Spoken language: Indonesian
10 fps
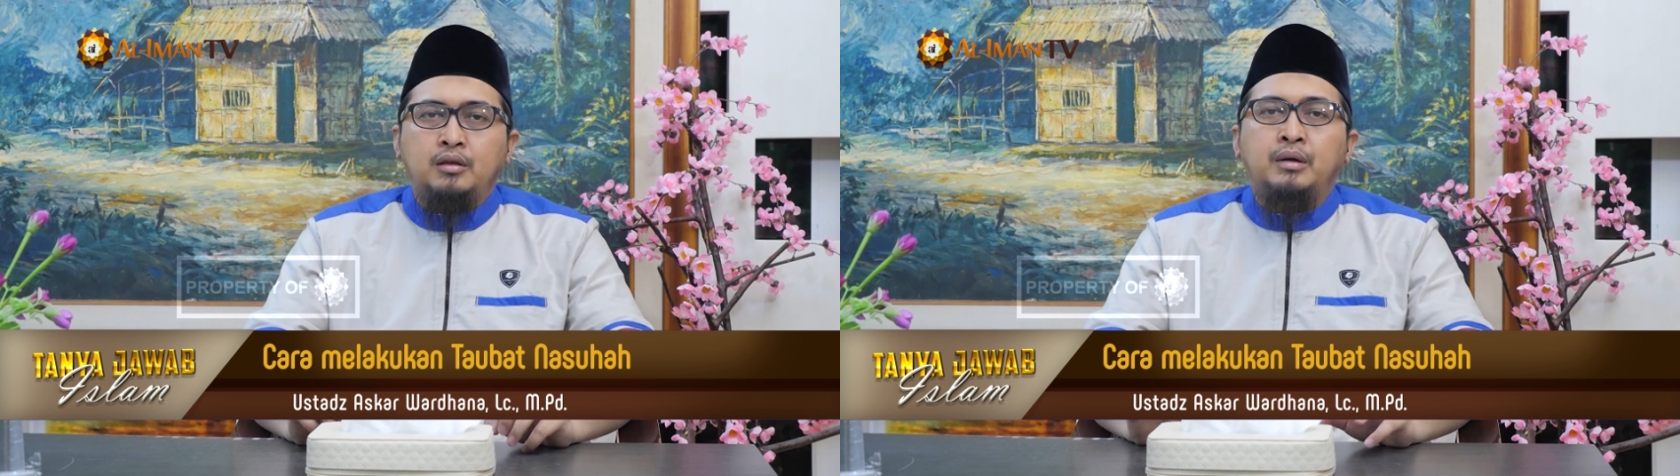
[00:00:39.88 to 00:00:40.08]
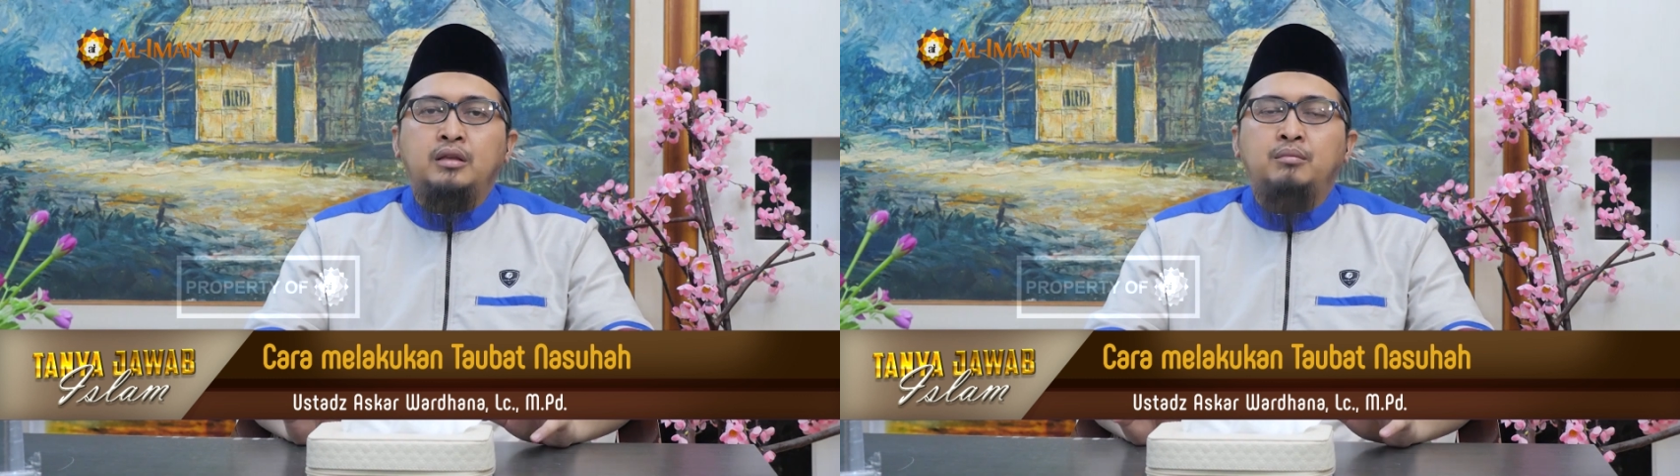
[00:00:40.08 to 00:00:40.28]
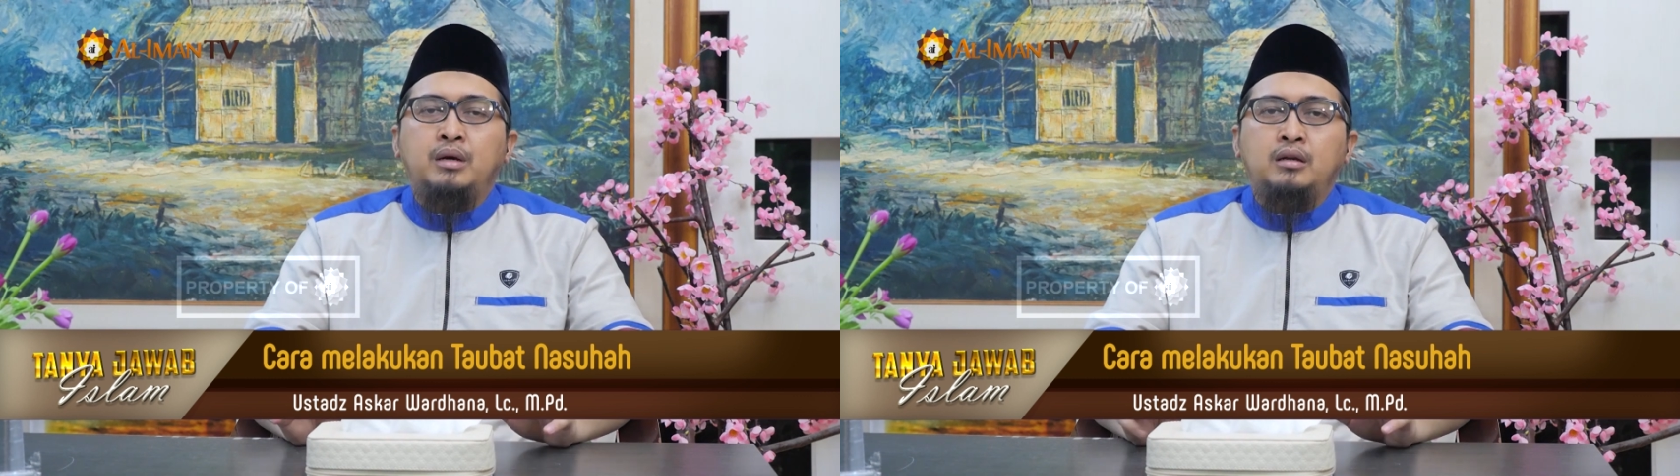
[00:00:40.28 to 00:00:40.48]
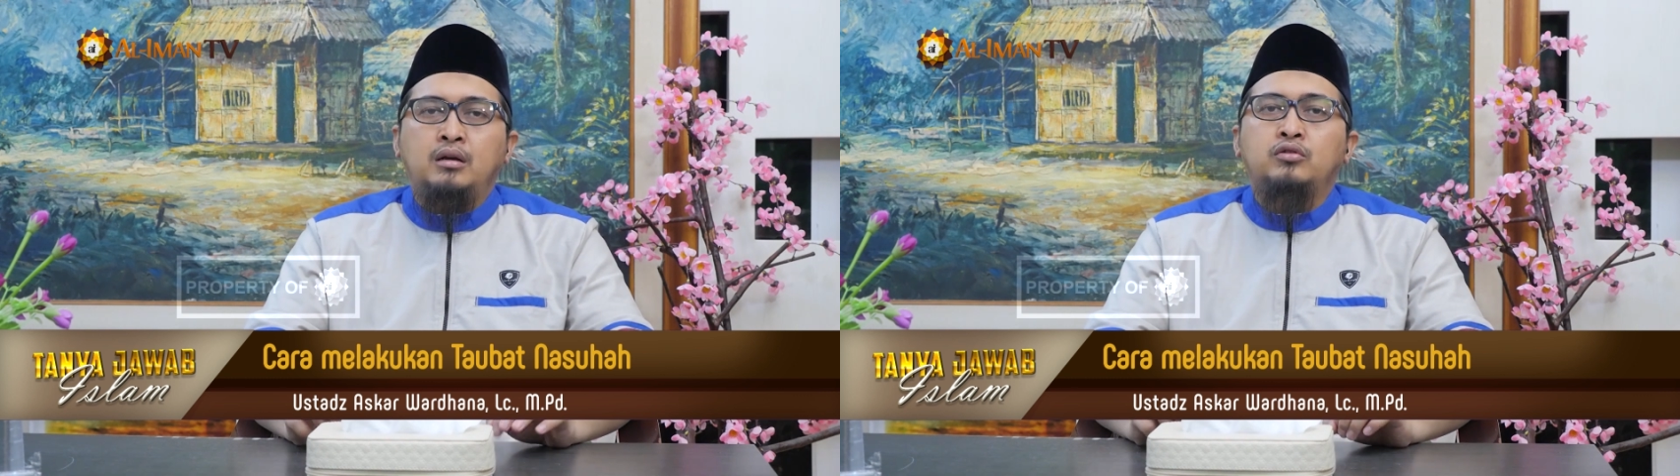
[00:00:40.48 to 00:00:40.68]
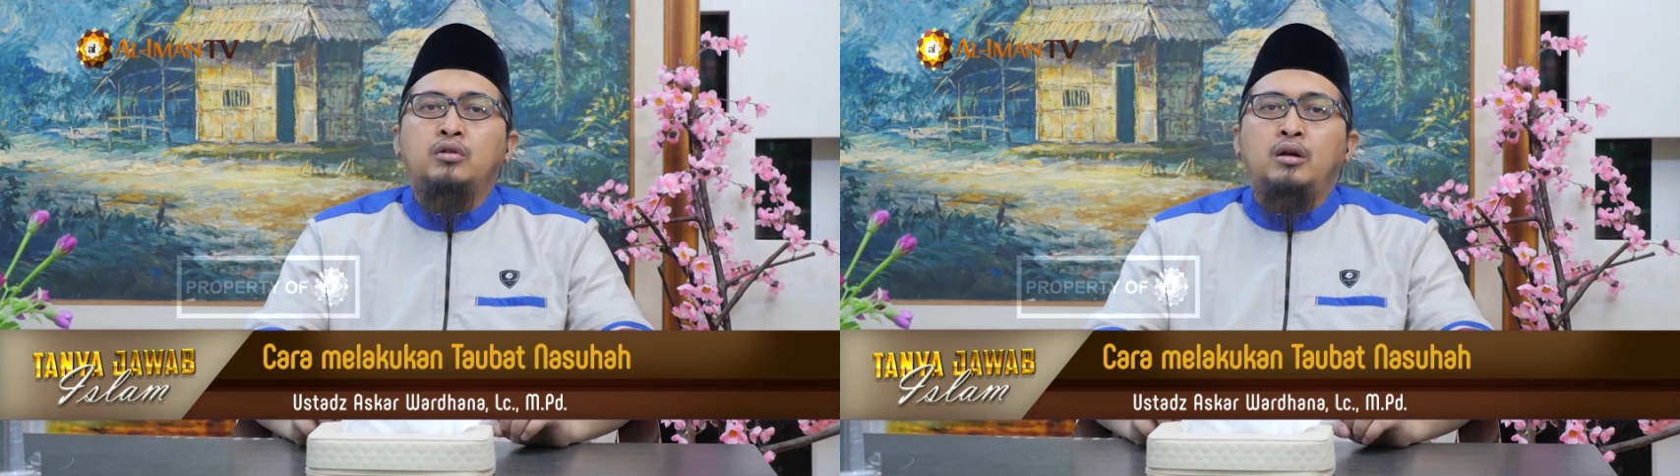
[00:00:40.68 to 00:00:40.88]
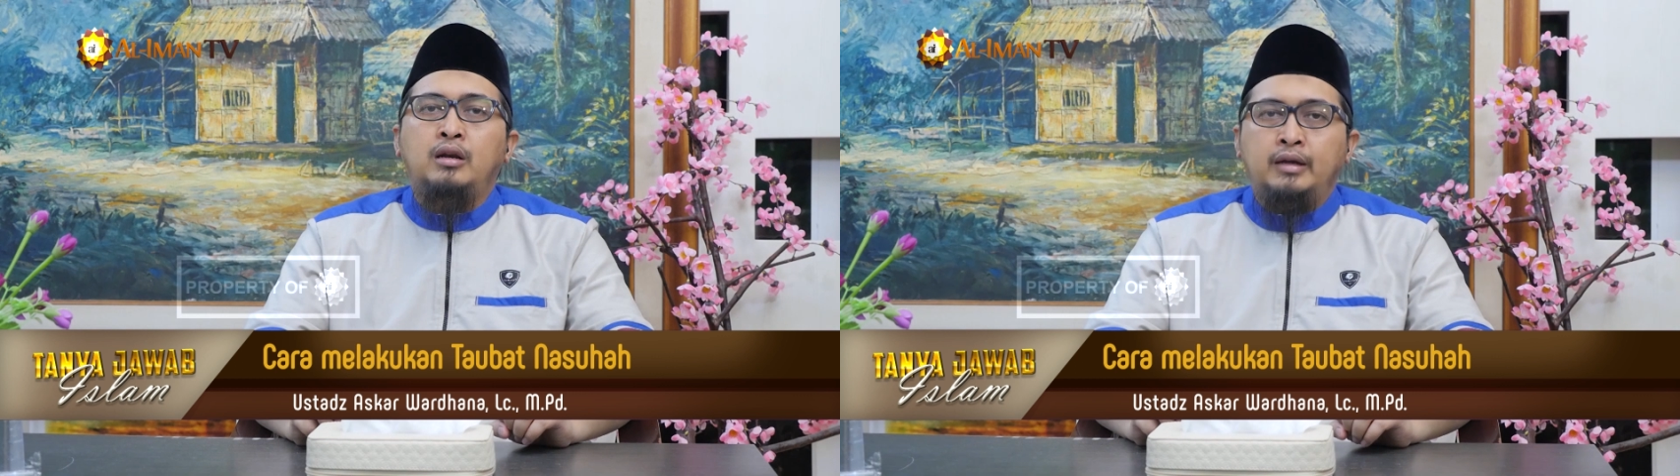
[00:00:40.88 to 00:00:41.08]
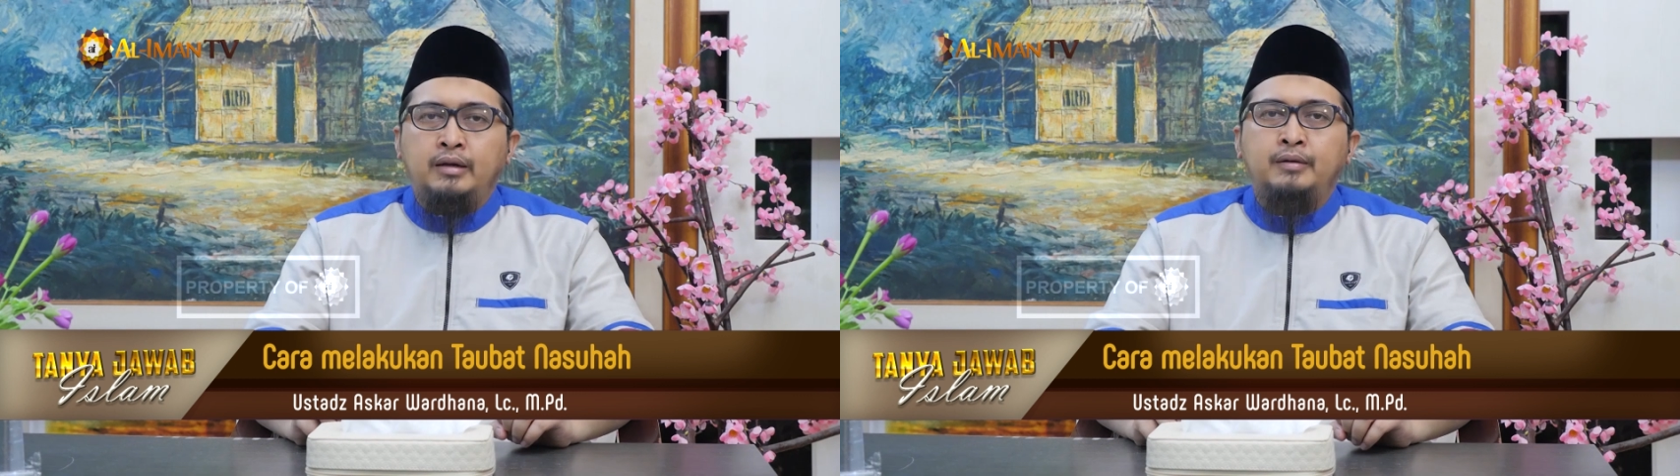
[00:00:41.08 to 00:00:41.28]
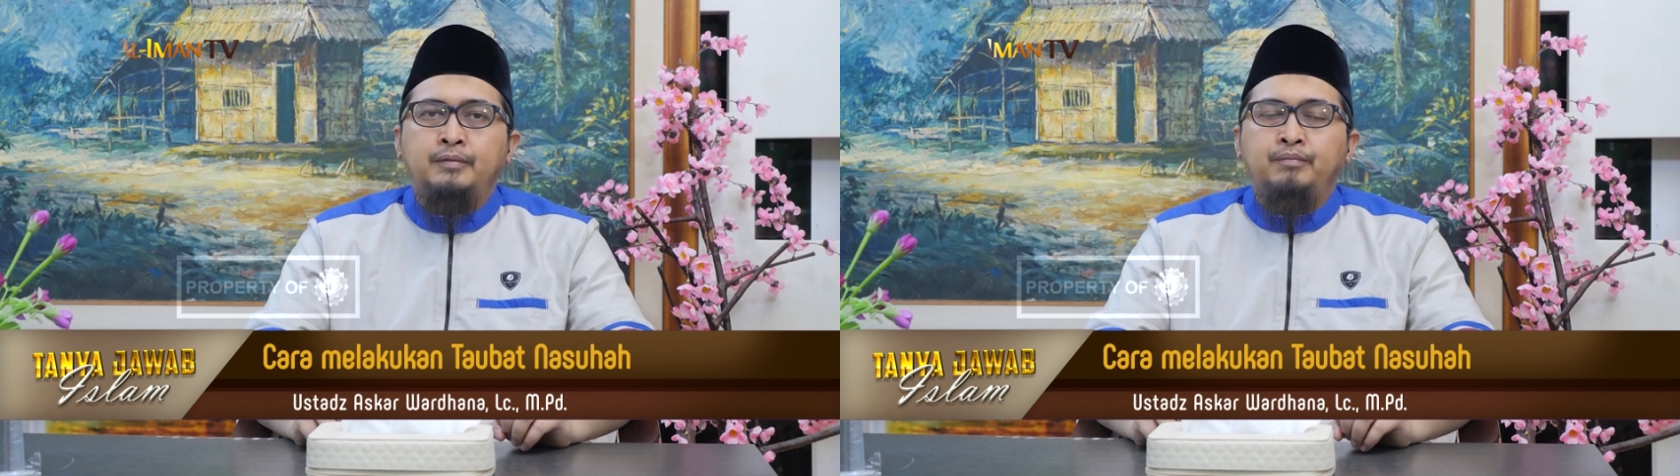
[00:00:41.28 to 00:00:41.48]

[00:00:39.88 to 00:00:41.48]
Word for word: teman-teman yang soleh